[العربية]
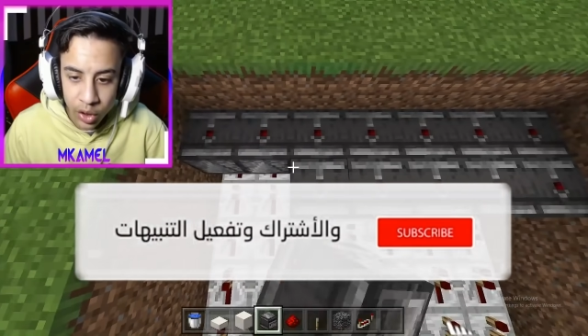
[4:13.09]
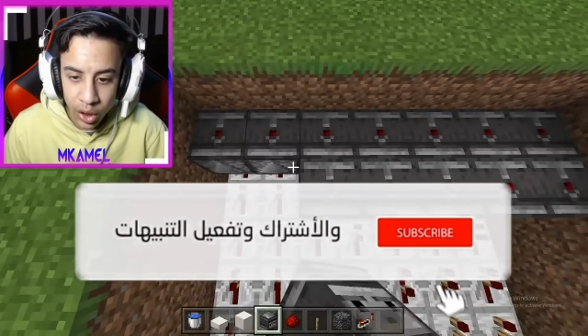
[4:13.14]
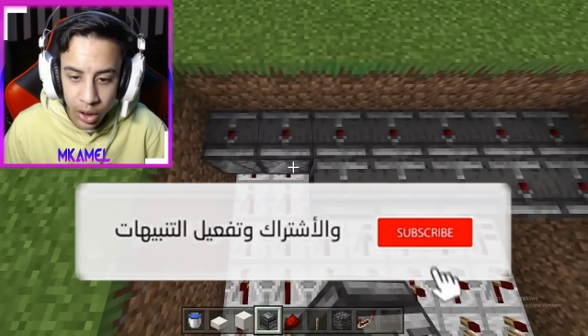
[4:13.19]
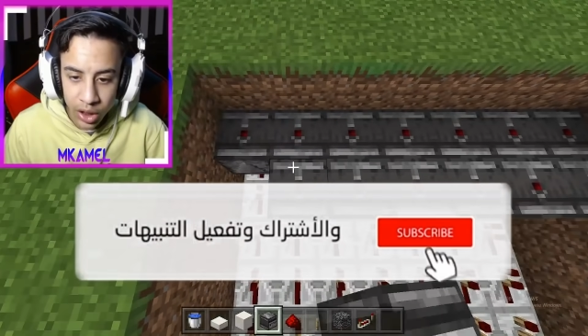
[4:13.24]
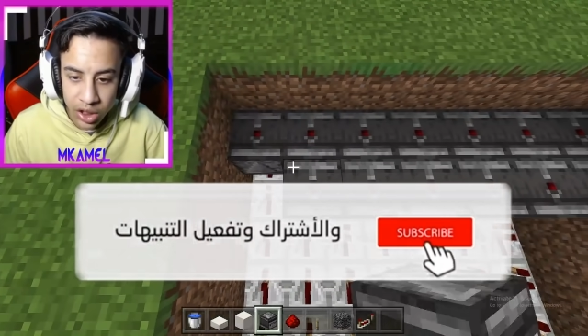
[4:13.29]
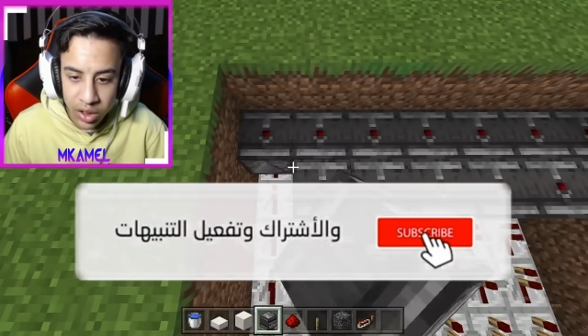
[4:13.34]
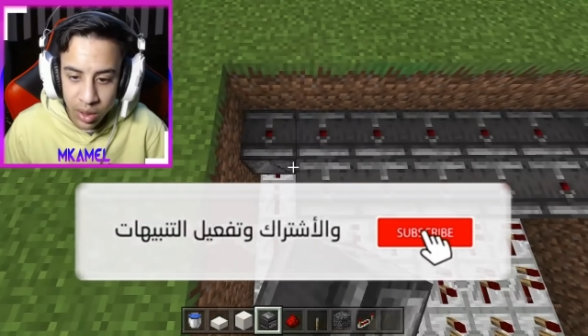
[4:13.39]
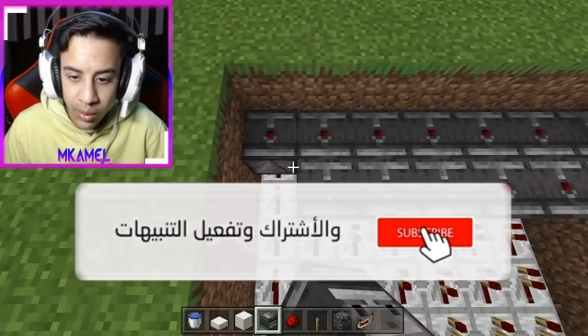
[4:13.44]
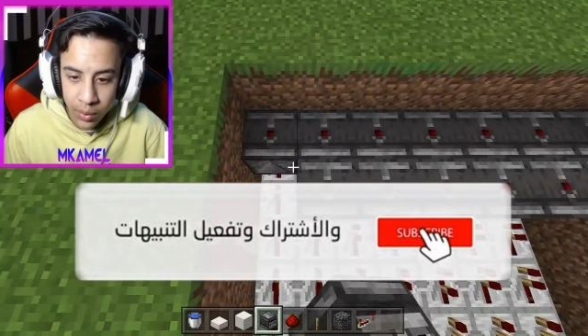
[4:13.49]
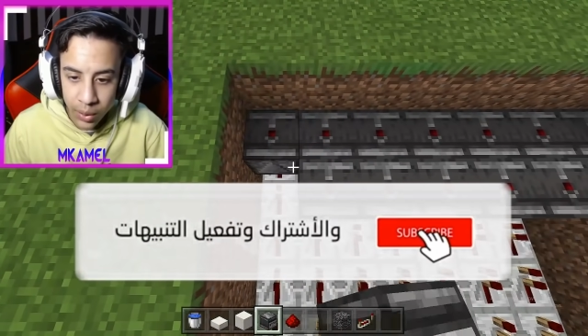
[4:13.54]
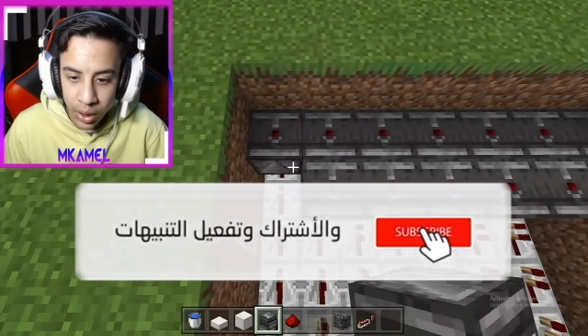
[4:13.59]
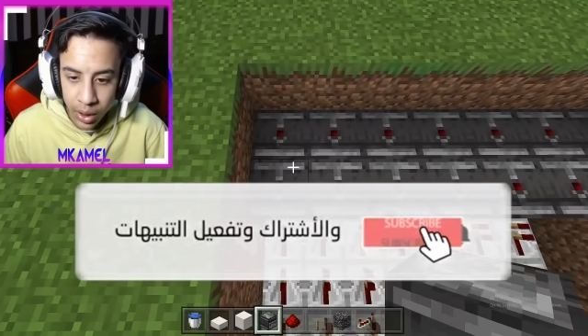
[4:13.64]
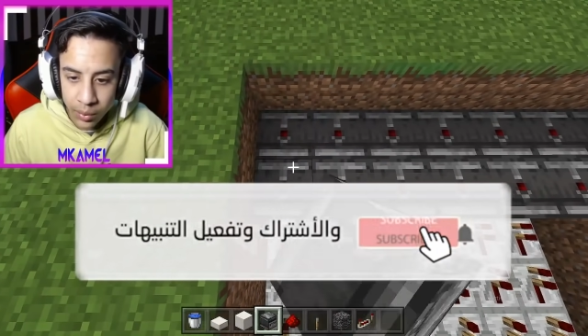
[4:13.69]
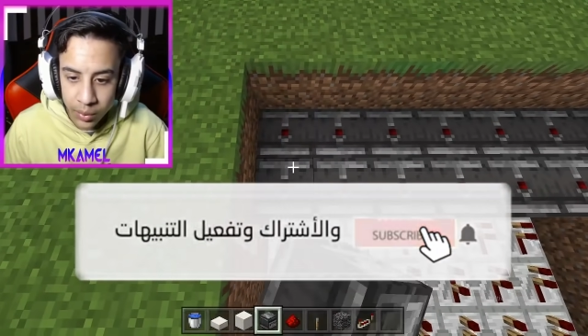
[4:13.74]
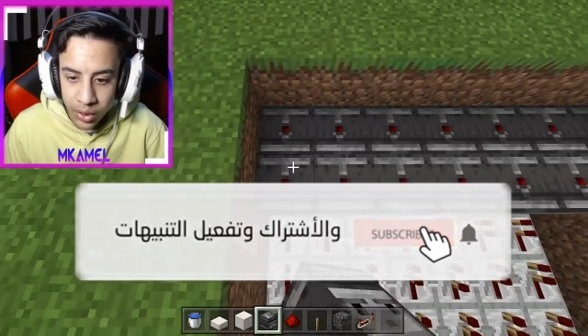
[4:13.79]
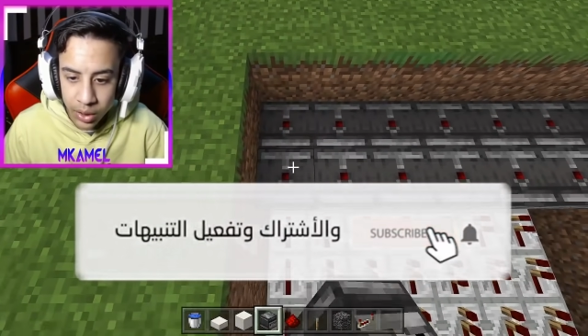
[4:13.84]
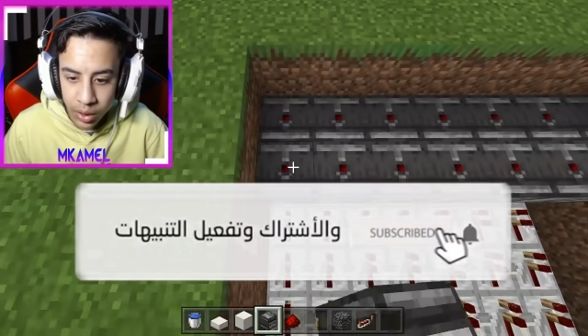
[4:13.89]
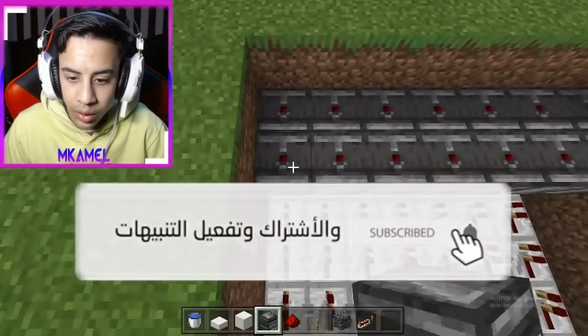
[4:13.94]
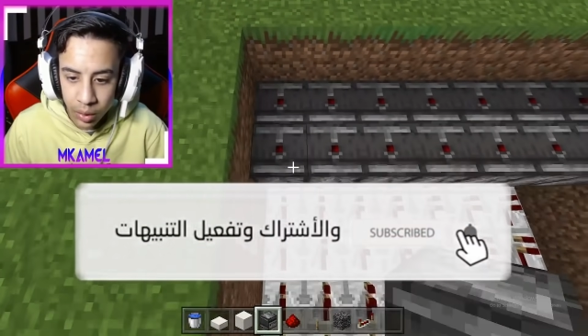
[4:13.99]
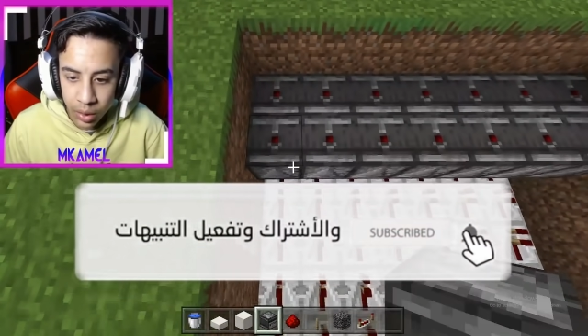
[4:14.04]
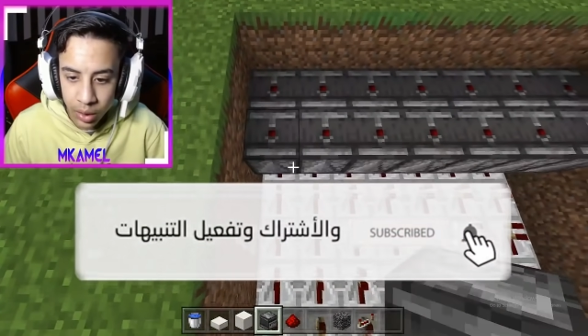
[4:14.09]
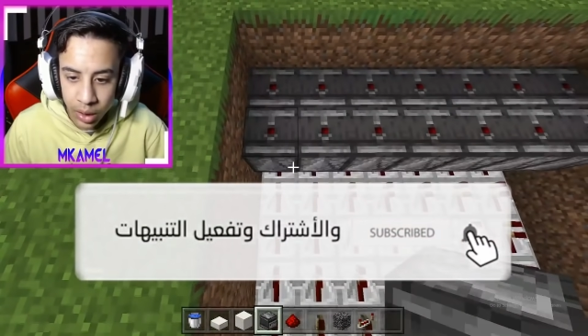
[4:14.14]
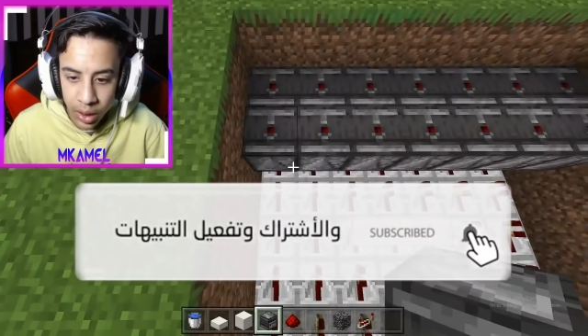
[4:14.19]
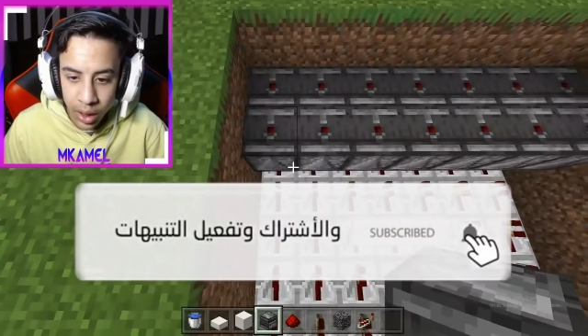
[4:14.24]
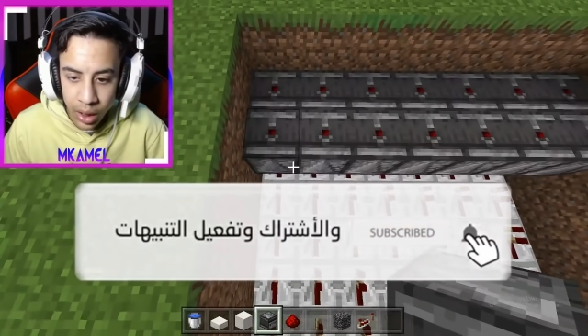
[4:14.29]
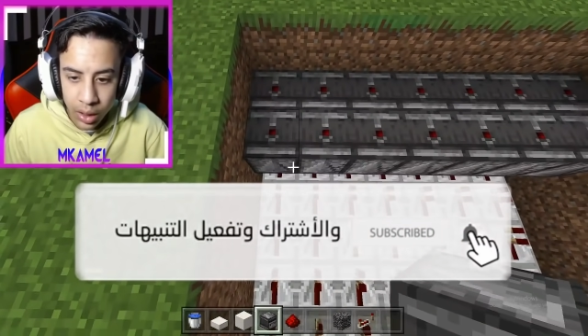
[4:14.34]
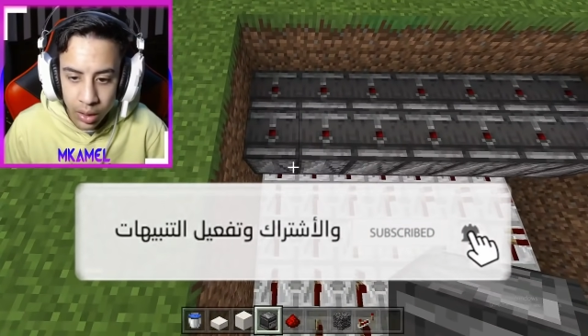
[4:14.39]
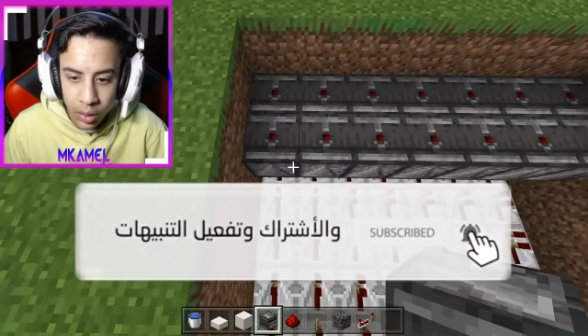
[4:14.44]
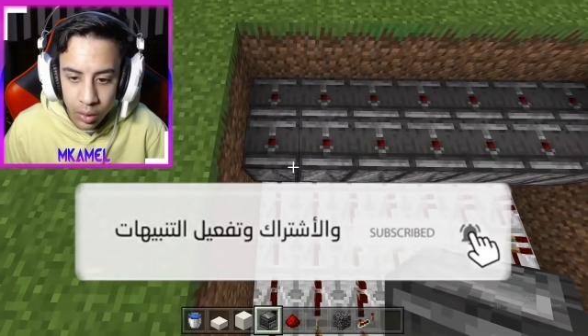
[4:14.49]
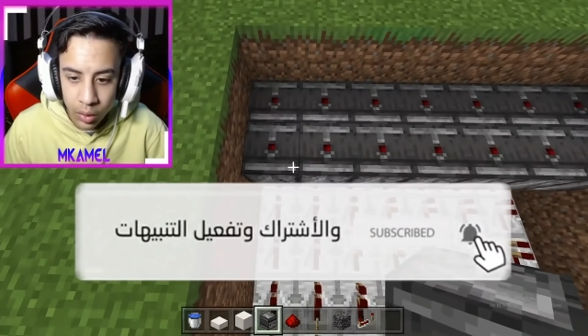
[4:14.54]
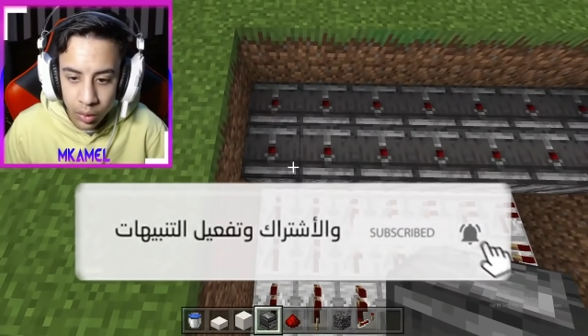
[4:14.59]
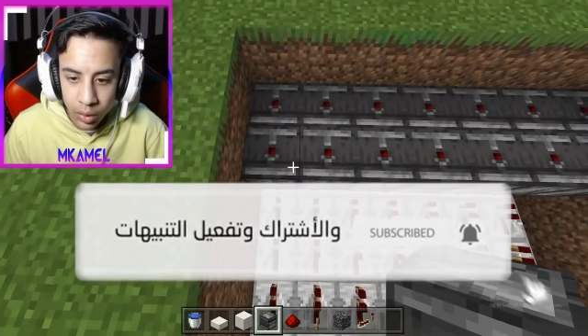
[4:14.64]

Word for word: يلا شباب يلا بينا اوكي